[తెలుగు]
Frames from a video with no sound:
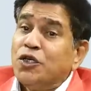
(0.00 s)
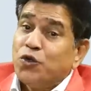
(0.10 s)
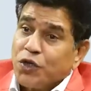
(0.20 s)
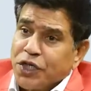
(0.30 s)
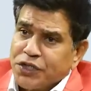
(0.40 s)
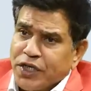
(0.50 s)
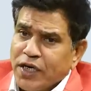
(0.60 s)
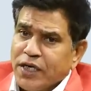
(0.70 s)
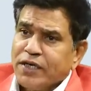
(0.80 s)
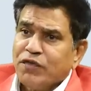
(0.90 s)
న్యూట్రిషనల్
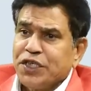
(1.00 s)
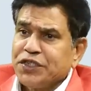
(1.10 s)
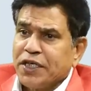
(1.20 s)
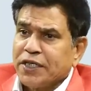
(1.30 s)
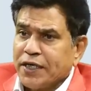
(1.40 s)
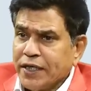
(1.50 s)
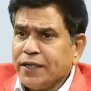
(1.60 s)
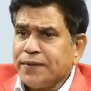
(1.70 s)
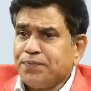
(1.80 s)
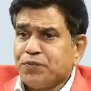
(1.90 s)
డెఫిషియన్సీ ఏంటంటే
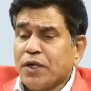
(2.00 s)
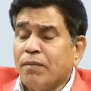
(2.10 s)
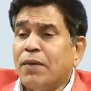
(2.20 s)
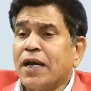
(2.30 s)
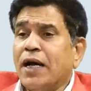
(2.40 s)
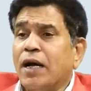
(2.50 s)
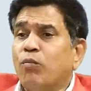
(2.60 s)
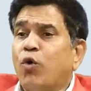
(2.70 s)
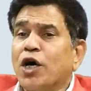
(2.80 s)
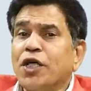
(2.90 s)
మన
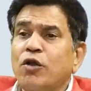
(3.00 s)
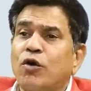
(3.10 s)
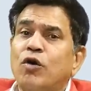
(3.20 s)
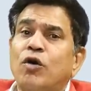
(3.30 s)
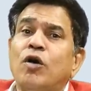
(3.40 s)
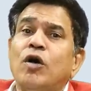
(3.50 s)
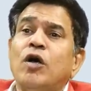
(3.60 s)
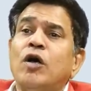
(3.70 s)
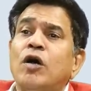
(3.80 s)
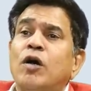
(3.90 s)
బాడీలో
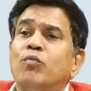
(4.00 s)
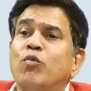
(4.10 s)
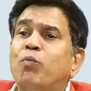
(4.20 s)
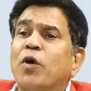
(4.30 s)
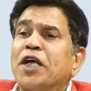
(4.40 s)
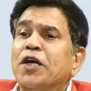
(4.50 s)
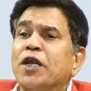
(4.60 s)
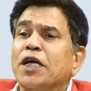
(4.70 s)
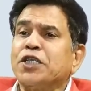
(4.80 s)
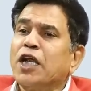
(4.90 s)
ముప్పై ఏడు
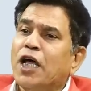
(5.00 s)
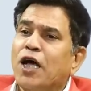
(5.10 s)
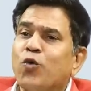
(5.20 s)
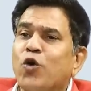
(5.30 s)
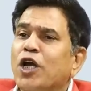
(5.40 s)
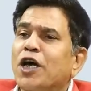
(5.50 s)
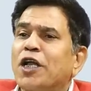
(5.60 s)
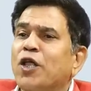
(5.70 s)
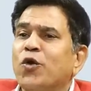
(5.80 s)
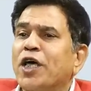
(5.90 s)
లక్షల కోట్ల
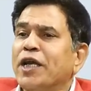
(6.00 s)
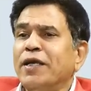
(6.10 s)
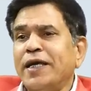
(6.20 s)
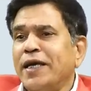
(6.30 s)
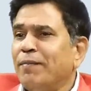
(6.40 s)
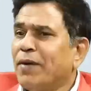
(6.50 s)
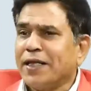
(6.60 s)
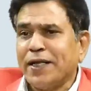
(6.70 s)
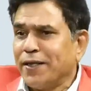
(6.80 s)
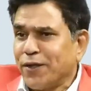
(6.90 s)
కణాలు ఉన్నాయని
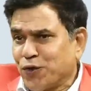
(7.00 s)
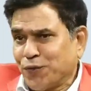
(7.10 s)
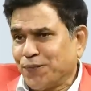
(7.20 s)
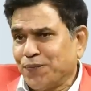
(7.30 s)
మనందరికీ తెలుసు